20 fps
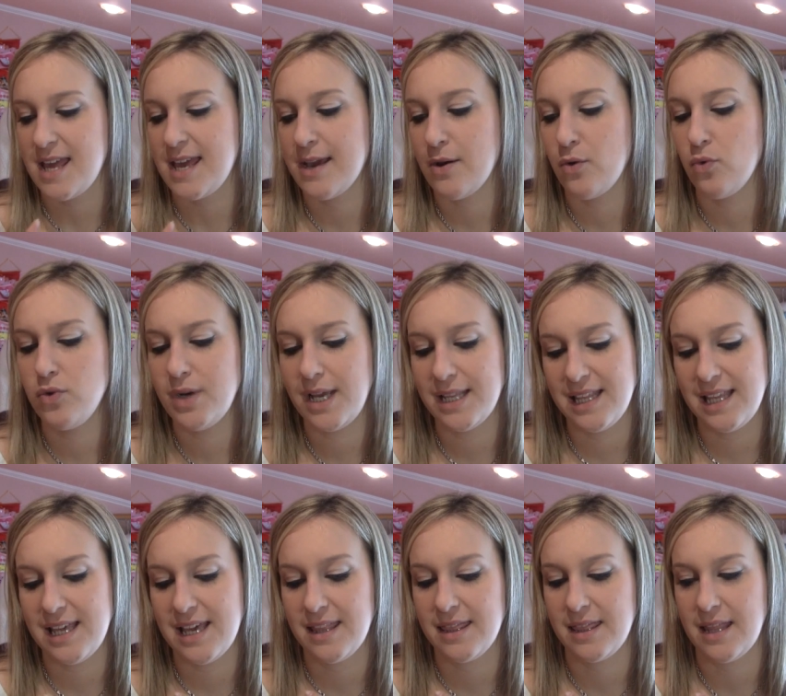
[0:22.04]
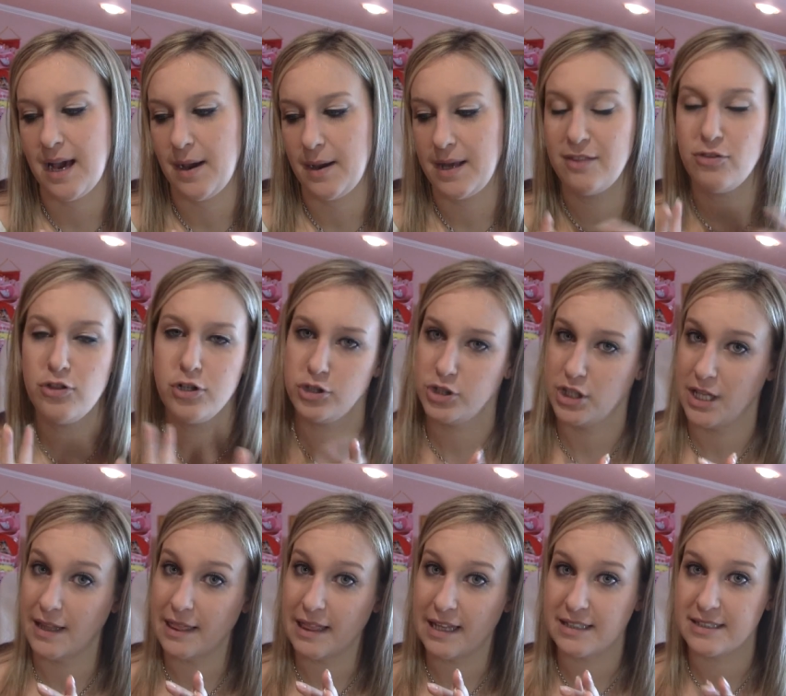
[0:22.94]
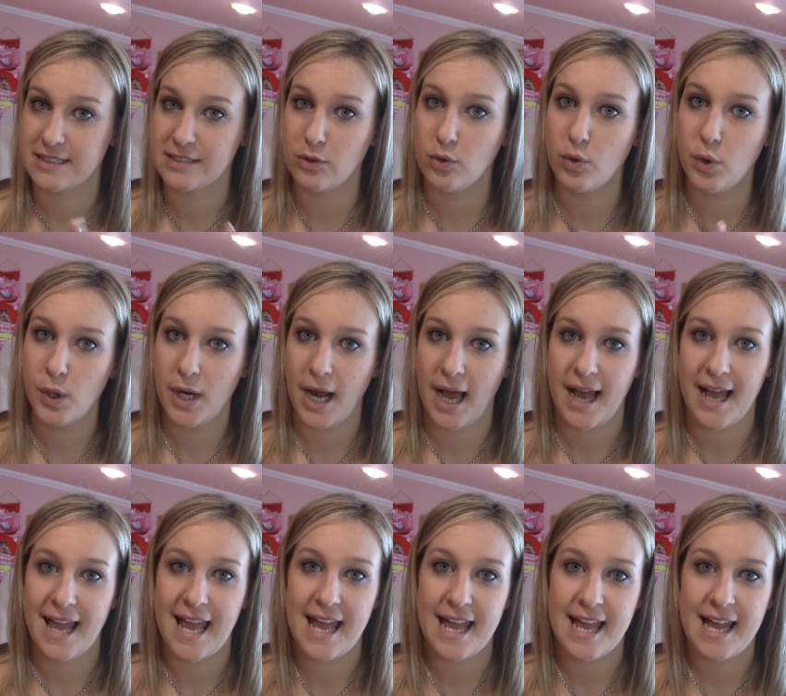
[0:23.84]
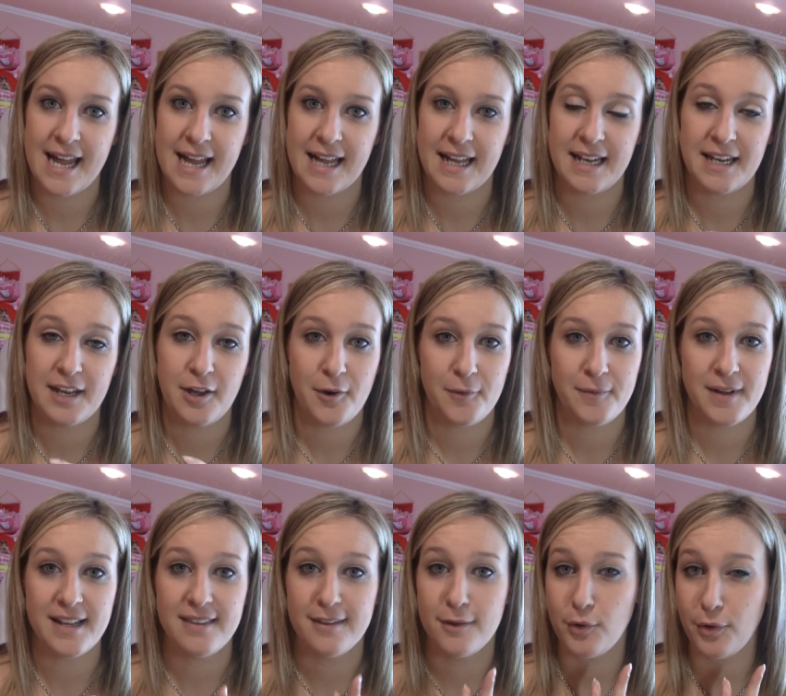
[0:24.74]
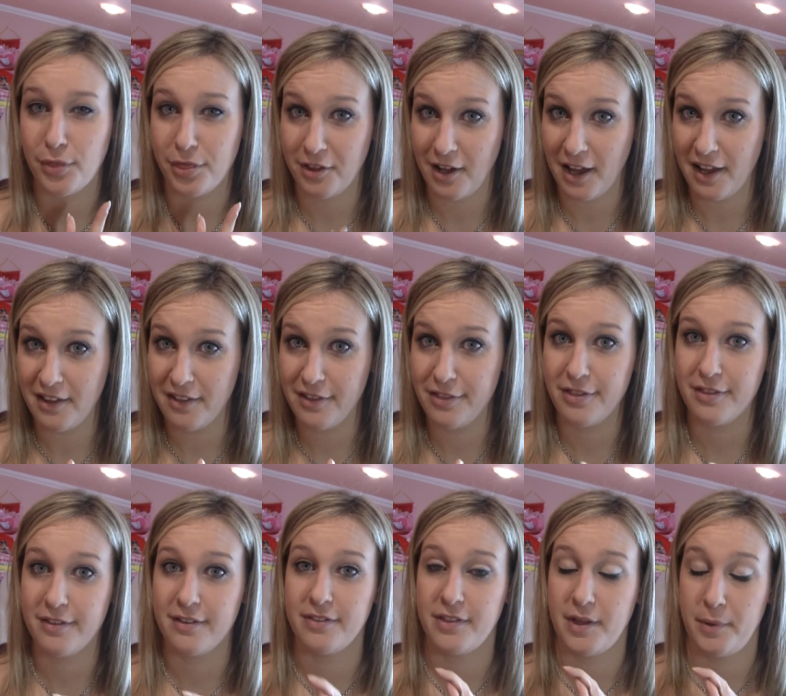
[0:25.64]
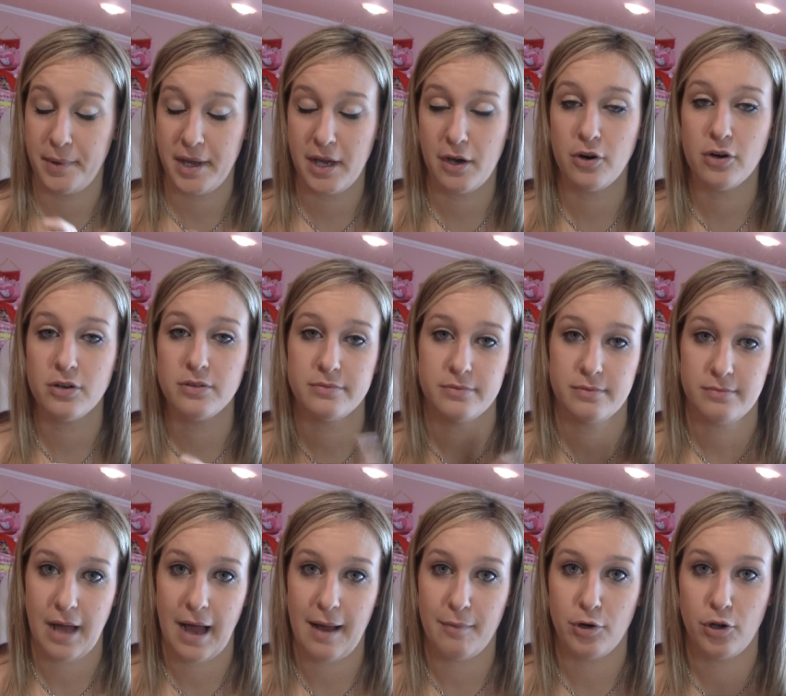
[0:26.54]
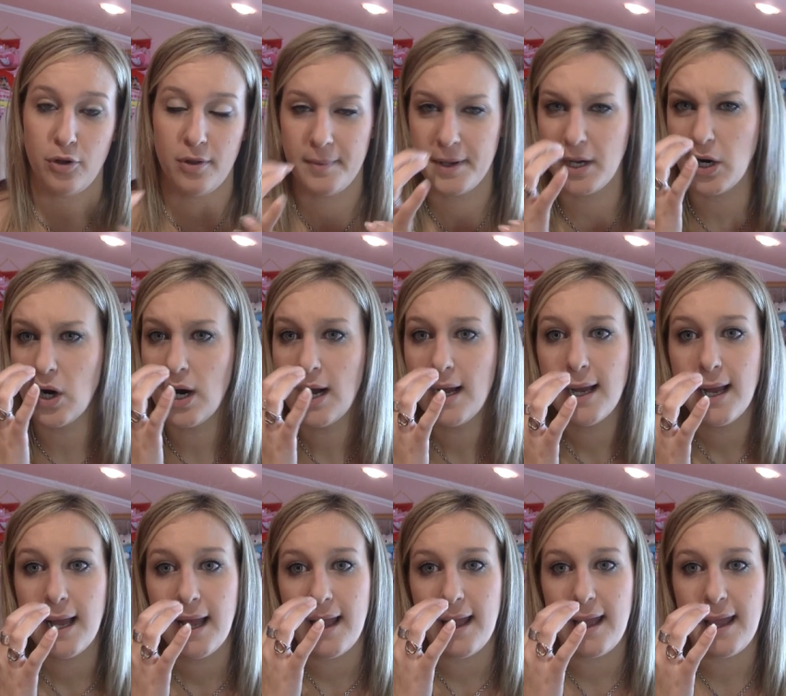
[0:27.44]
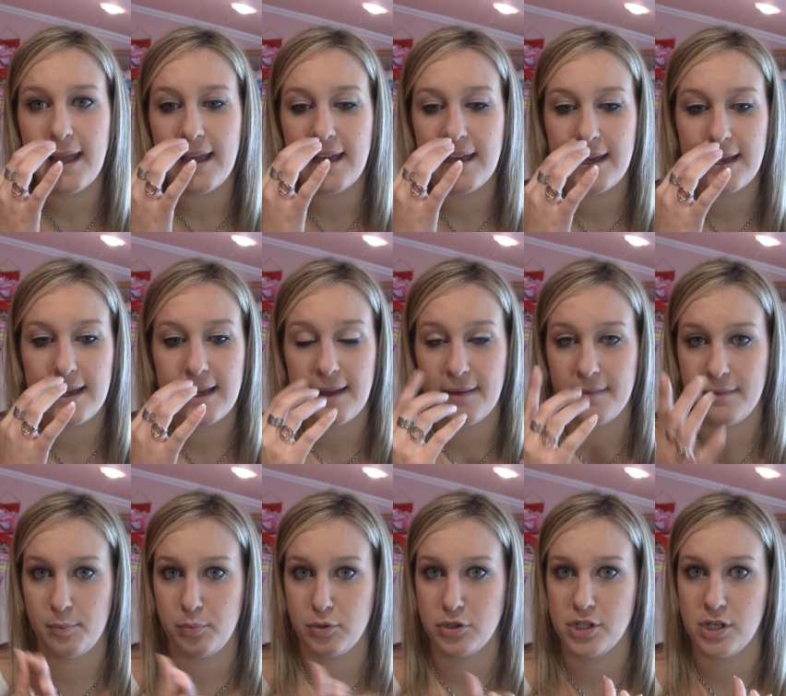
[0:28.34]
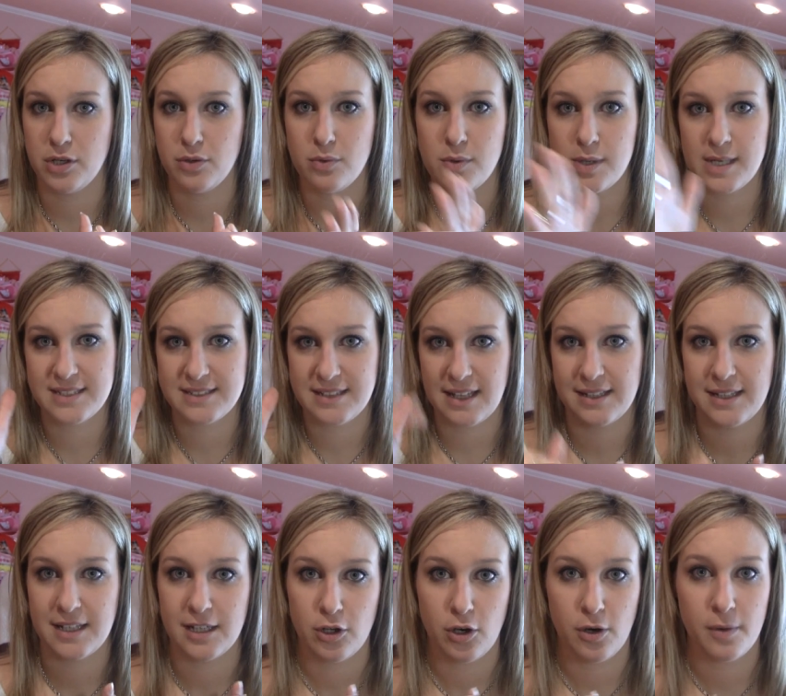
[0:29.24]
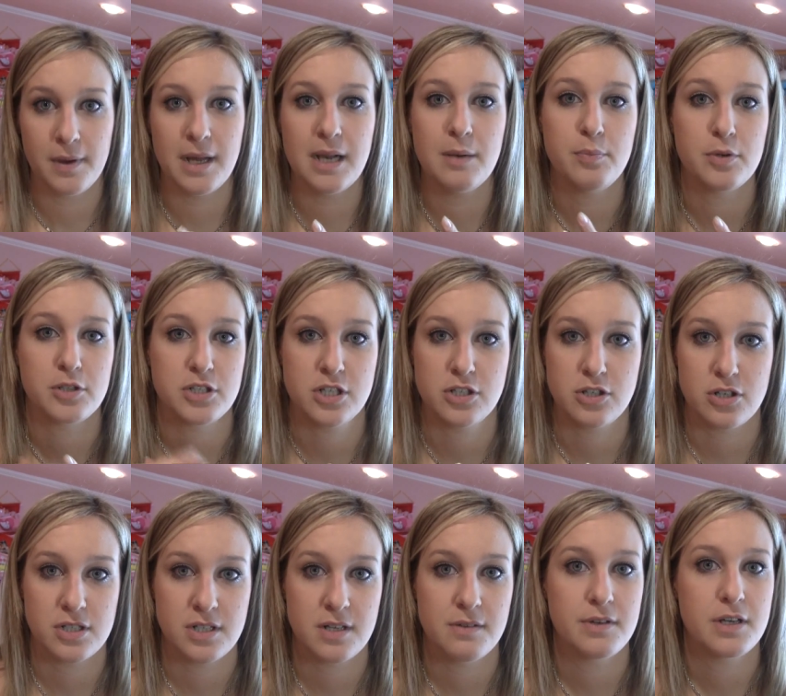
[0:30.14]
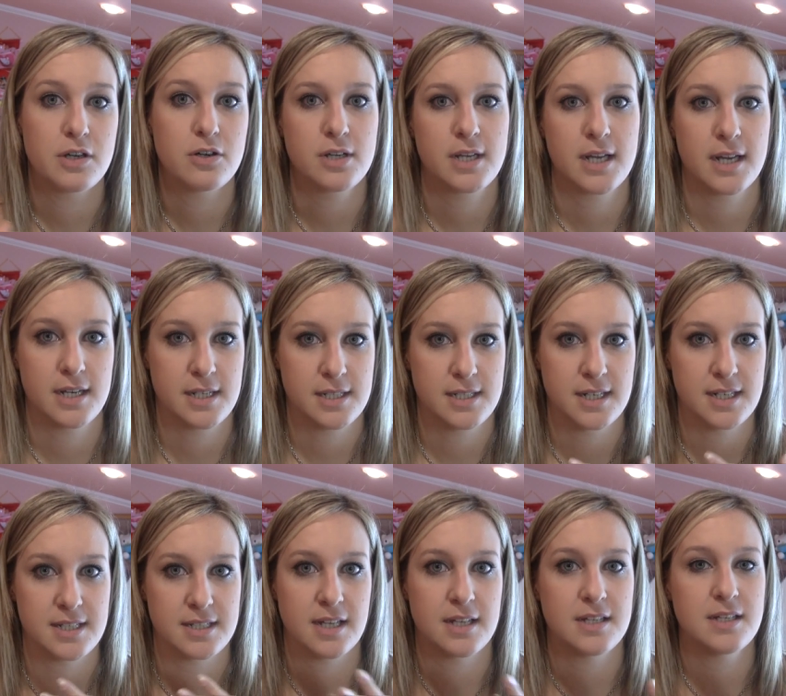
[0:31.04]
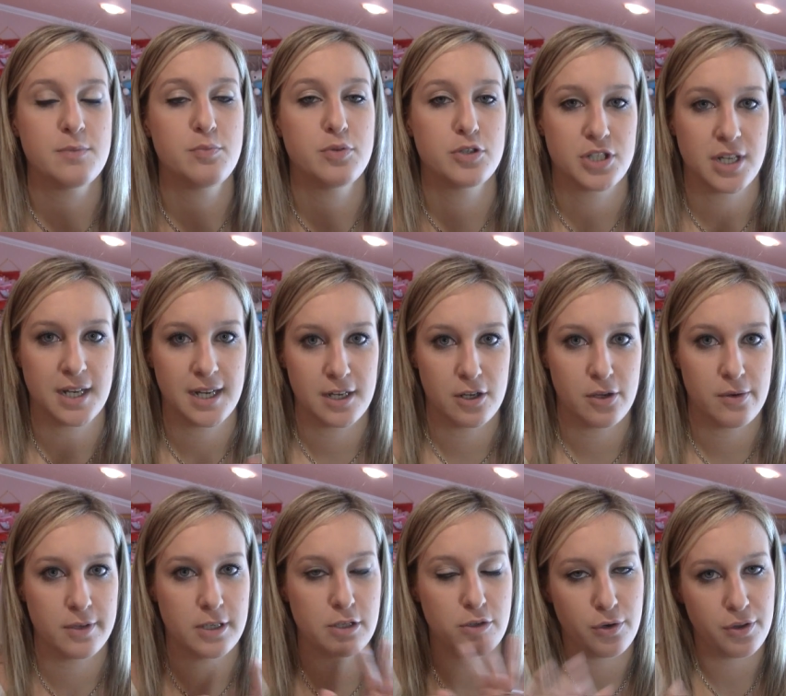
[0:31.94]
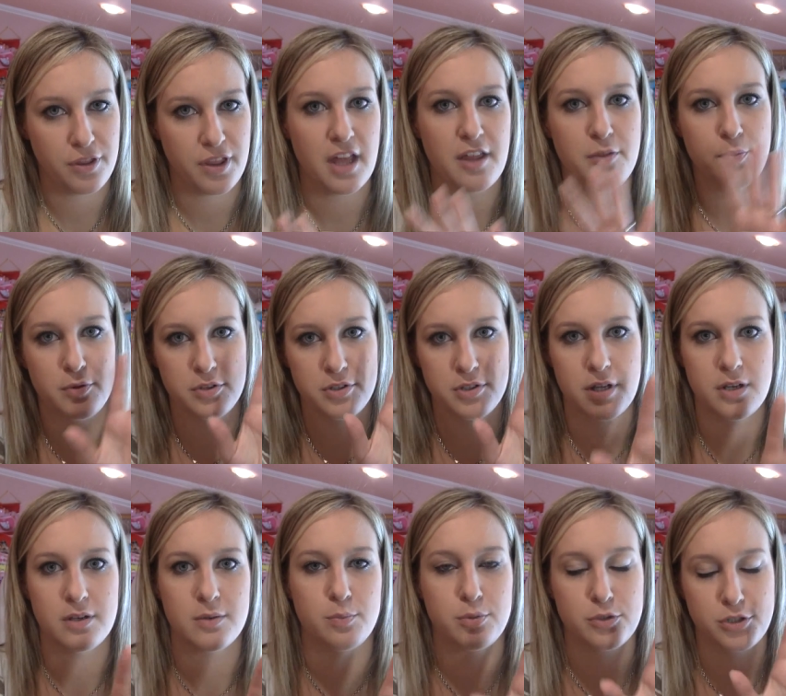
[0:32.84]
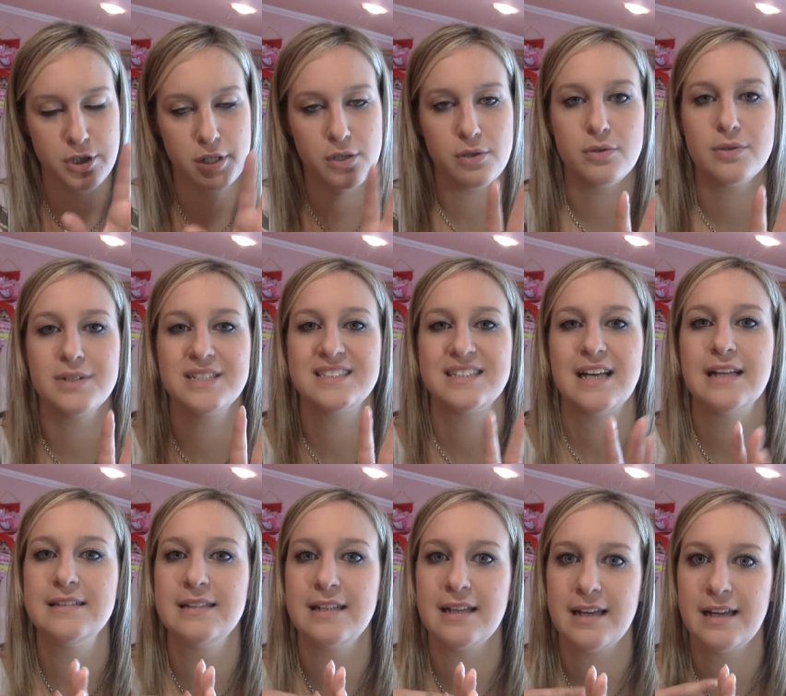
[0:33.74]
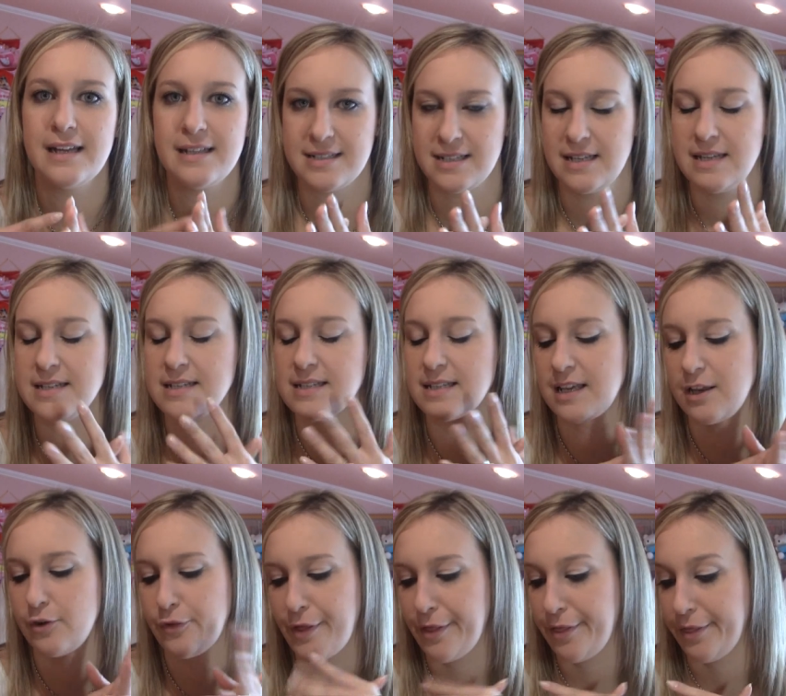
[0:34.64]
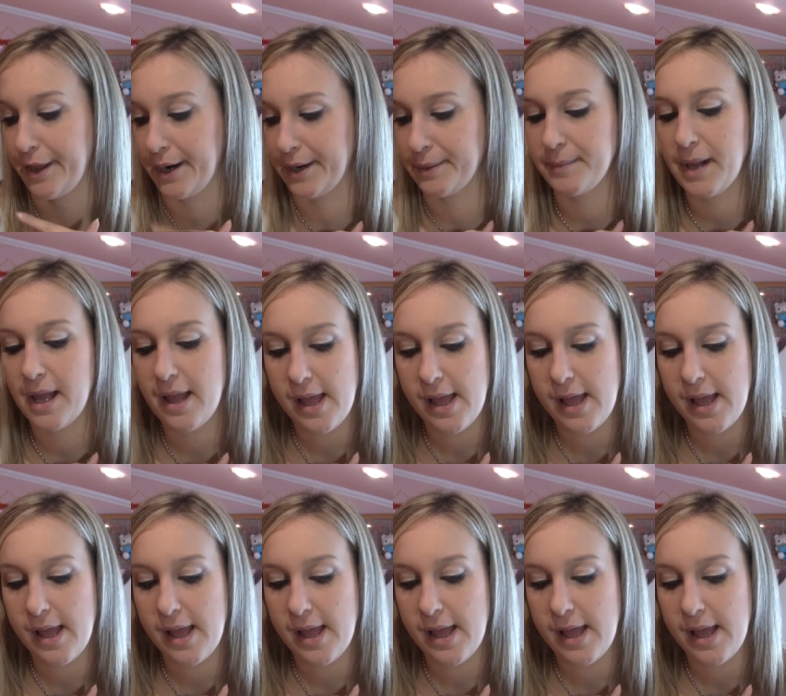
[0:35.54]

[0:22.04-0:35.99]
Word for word: en una tienda, en dos tiendas Una en el Neobel de Urzaiz de Vigo, hablo de Vigo, eh, que pusieron un stand de Neobel, por si sois de Vigo y queréis ir hasta allí, pues en el Neobel de Urzaiz pusieron, pusieron un stand de Essence, quiero decir